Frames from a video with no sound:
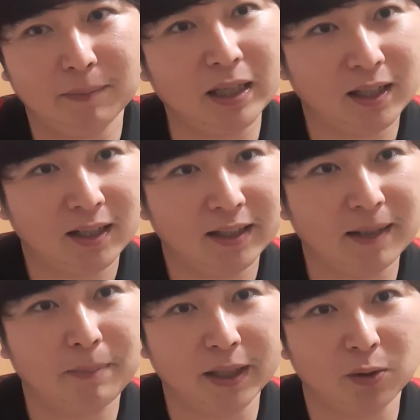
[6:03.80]
まあ、
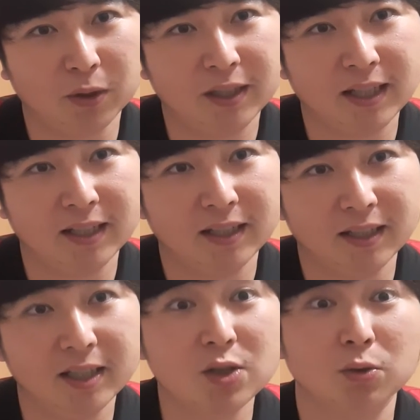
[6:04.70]
やっぱりこう期待
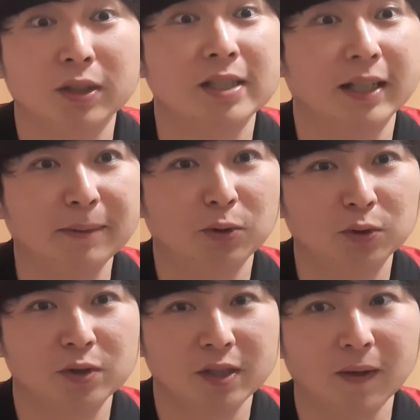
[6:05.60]
以上でしたね、僕
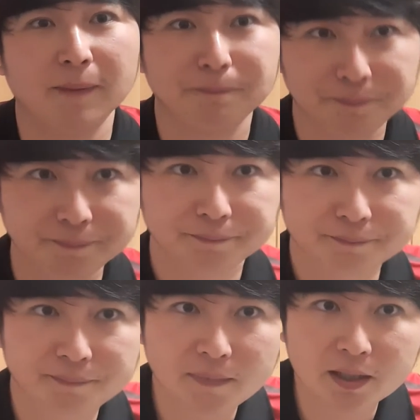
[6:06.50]
としては。
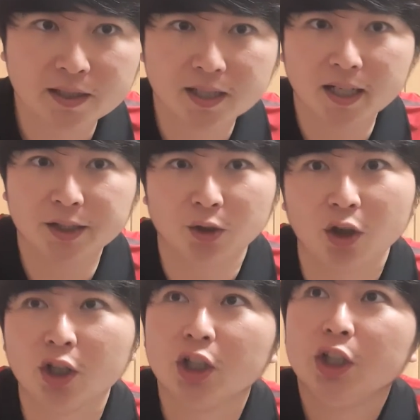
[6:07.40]
しっかり
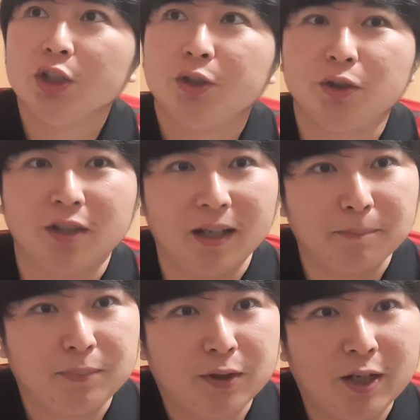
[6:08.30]
とフルで
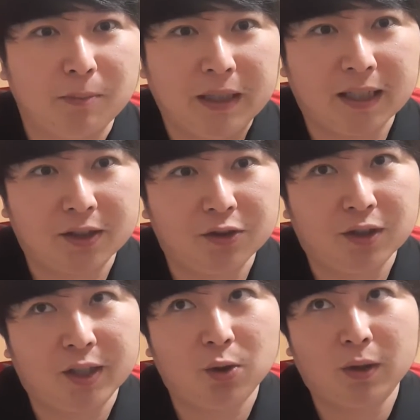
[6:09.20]
プレーを見たっていうの
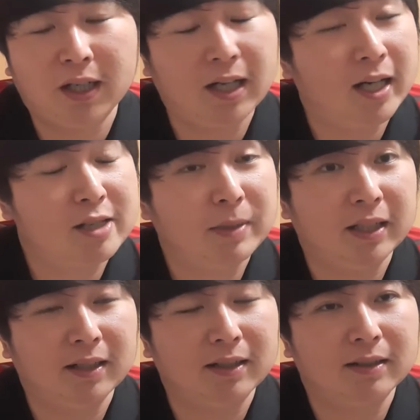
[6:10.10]
が今日が初めて
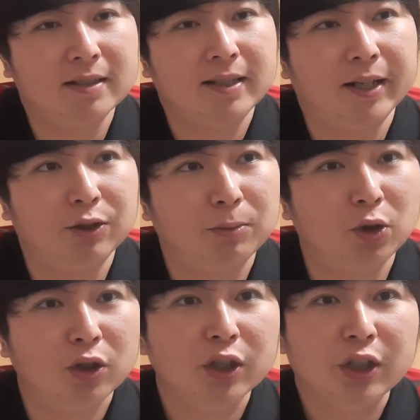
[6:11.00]
だったんですけれど
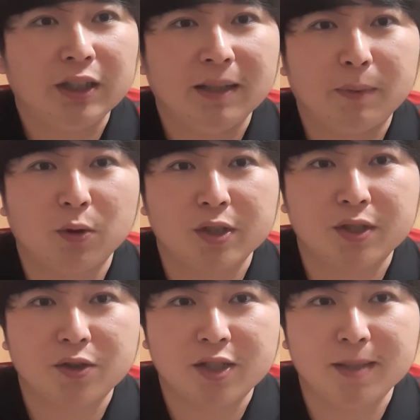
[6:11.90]
も、やっぱこう出
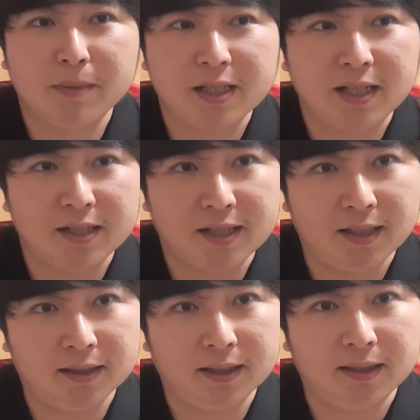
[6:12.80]
場しても短い時
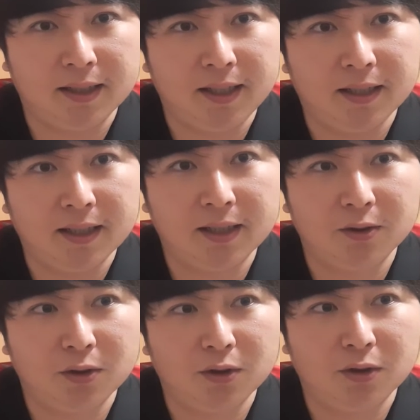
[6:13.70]
間だったり、あ
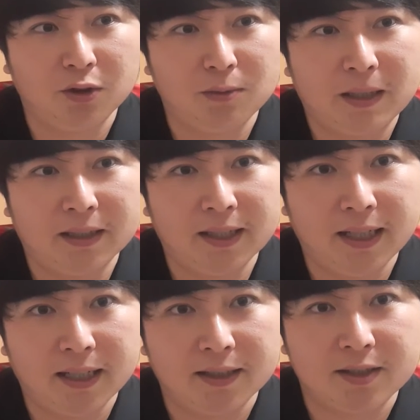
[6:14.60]
の、ルヴァン
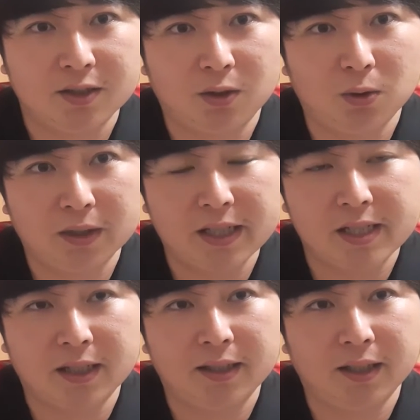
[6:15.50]
ですぐ交代し
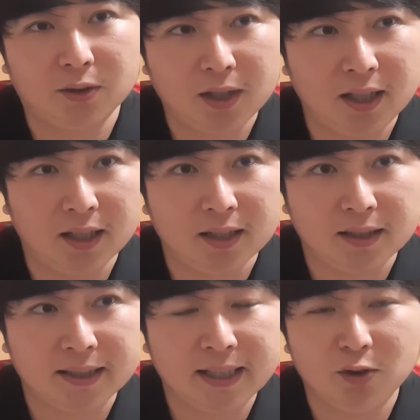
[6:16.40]
ちゃったりとか、
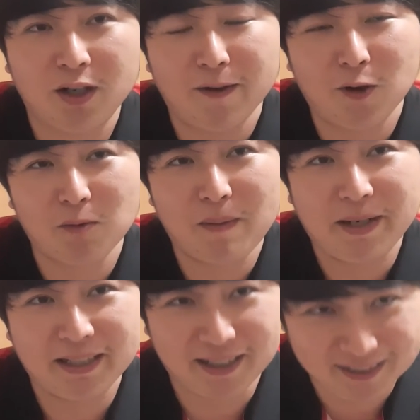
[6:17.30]
天皇杯はこの前見
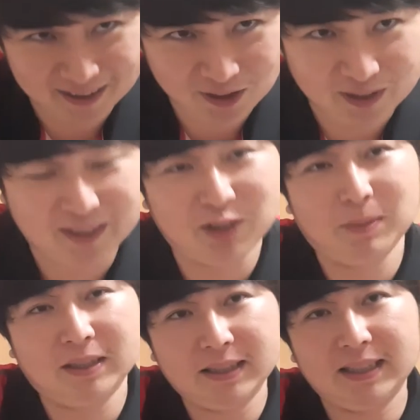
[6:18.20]
れなかったとかっていうのも
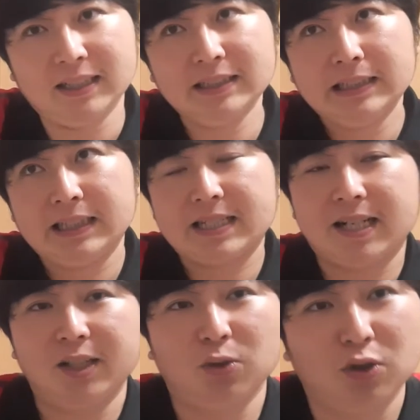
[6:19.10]
あって、しっ
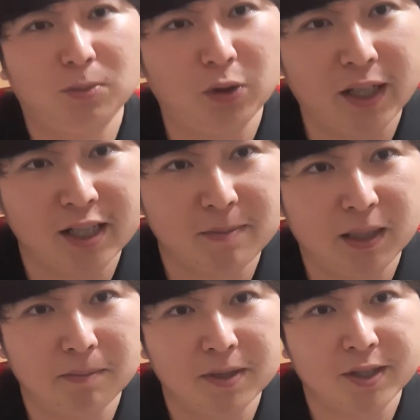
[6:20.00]
かりと大久保をね、初め
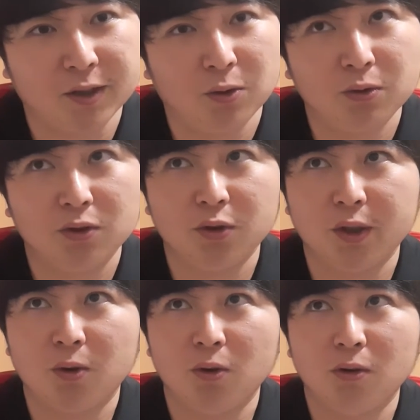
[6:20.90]
て見ましたけど、本当
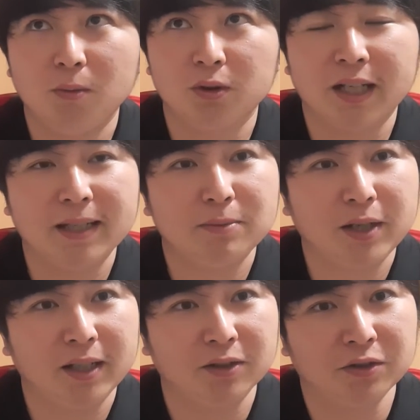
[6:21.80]
にこうもう大
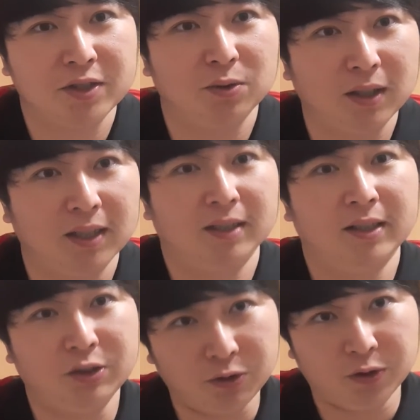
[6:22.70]
ブレイクしそうだなっ
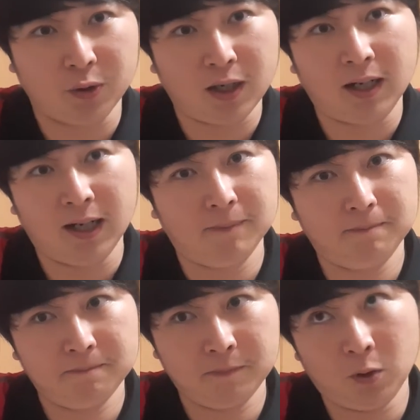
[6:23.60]
ていう予感が、
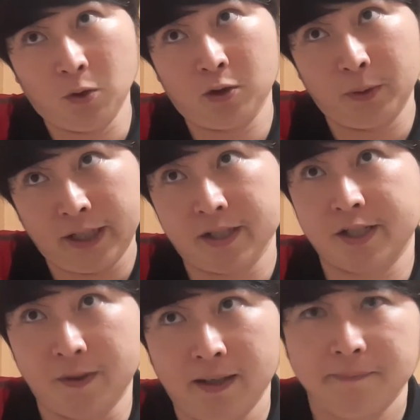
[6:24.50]
大久保に関し
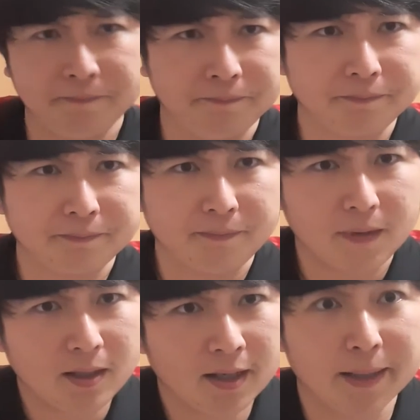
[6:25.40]
ては
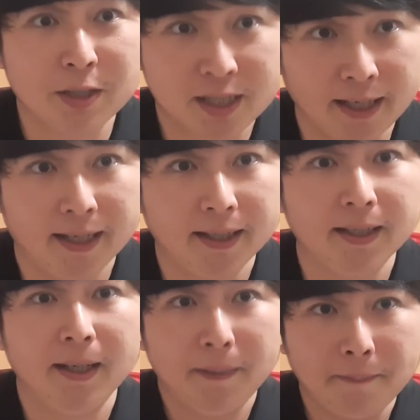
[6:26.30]
ありましたね。
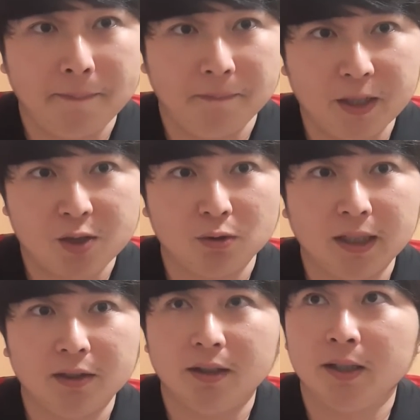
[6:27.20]
うん、まあ、湘
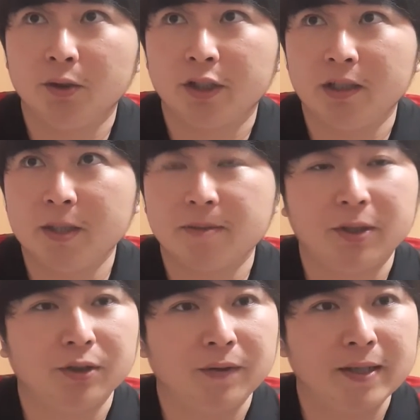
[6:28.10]
南のあの厳しめ
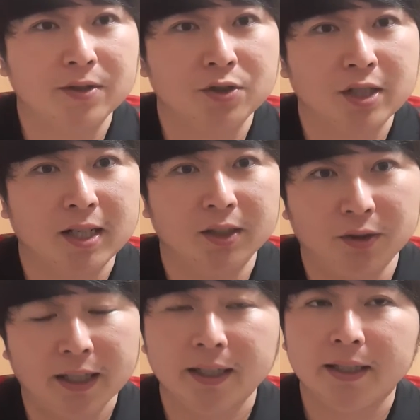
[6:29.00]
のディフェンスをしっかりと
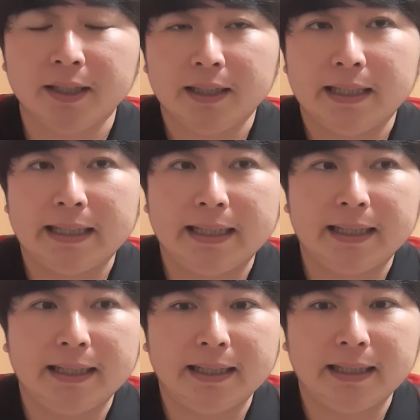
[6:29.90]
ね、
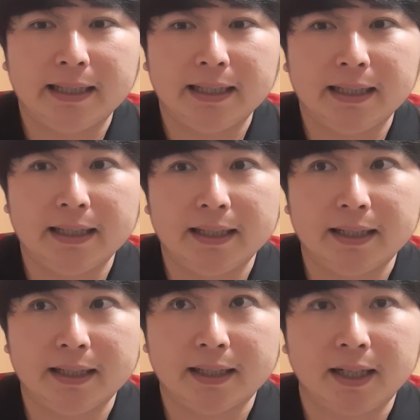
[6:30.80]

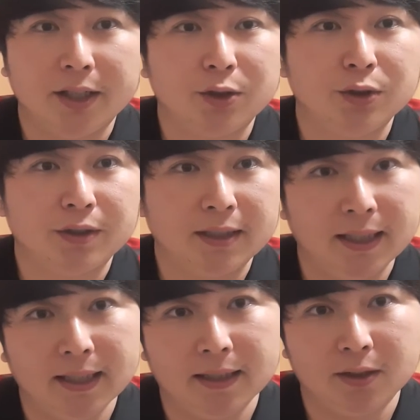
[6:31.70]
えー、かいくぐっ
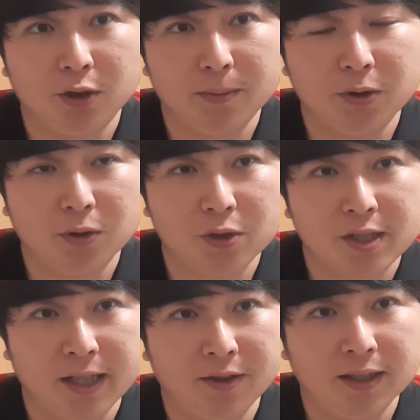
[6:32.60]
てドリブルをし
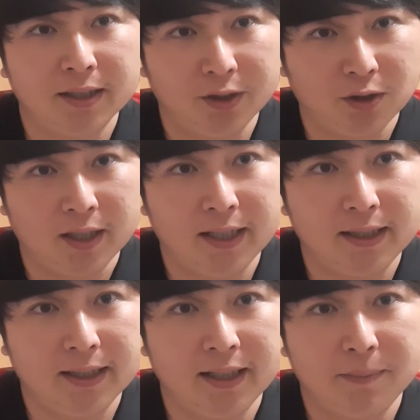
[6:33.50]
ているあたりとか、決
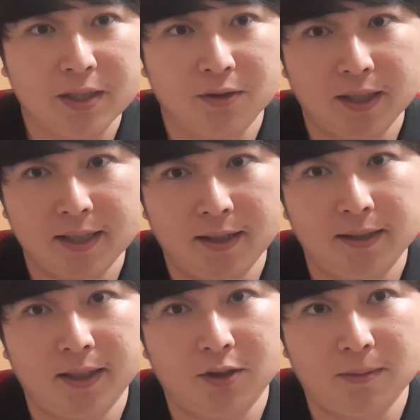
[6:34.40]
定的なパスを出せるあ
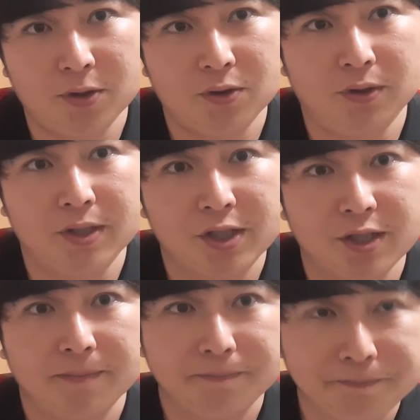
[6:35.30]
たりとかもそうです
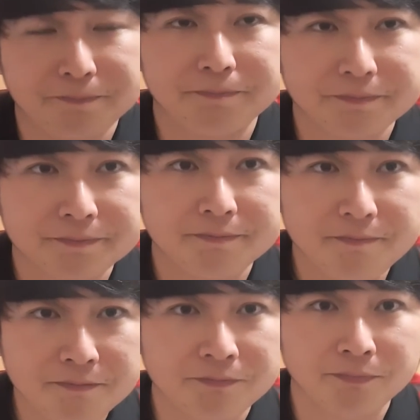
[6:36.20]
し、
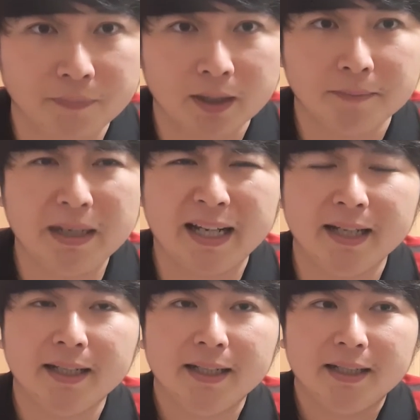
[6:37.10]
うん、まあね、
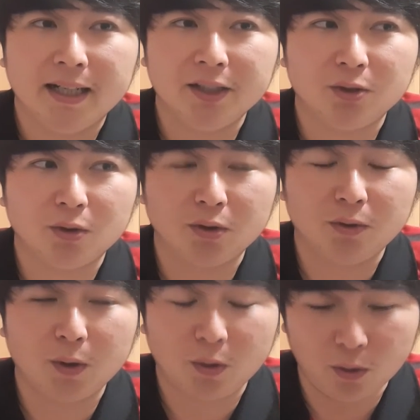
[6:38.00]
ああいうところ
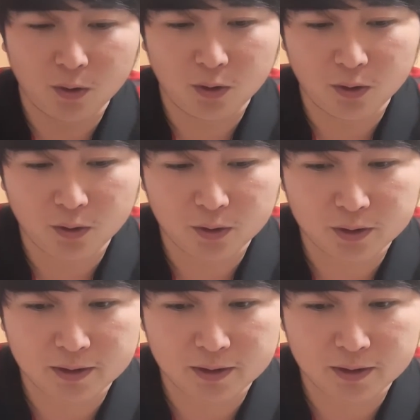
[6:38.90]
をこう、